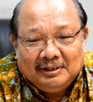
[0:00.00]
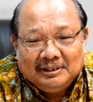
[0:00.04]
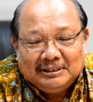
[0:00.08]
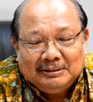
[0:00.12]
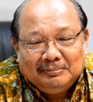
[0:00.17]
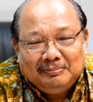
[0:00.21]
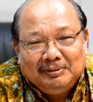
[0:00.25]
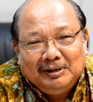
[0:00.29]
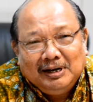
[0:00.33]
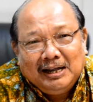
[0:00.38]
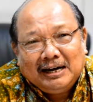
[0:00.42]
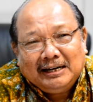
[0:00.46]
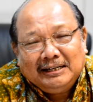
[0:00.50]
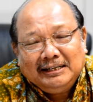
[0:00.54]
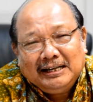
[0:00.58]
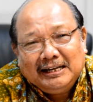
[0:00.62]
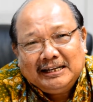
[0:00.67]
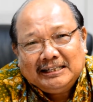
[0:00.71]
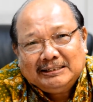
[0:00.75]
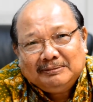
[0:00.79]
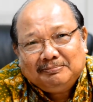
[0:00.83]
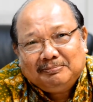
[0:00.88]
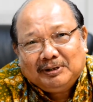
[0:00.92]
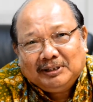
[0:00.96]

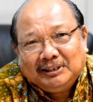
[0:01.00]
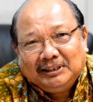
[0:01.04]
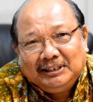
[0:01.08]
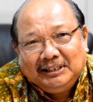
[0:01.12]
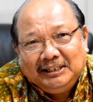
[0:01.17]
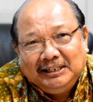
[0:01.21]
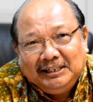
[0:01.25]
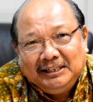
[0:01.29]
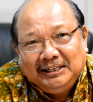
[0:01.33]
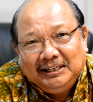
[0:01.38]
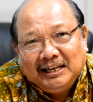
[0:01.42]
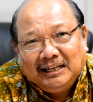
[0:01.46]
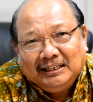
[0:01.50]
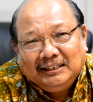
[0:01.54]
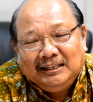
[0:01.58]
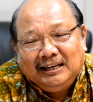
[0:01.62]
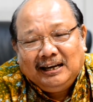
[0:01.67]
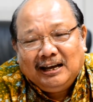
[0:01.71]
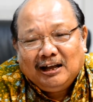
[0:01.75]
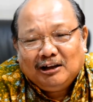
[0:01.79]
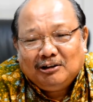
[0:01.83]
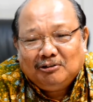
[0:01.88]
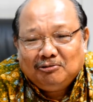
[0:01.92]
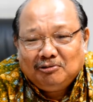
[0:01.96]
sebenarnya seperti yang
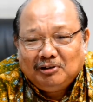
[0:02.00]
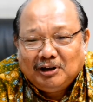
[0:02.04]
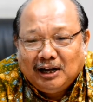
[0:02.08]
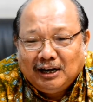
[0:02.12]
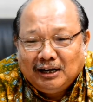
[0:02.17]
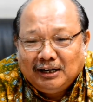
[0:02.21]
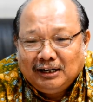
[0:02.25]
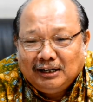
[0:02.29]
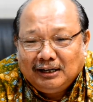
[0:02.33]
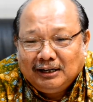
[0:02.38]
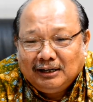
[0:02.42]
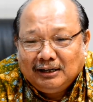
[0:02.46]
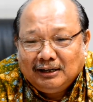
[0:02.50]
dilakukan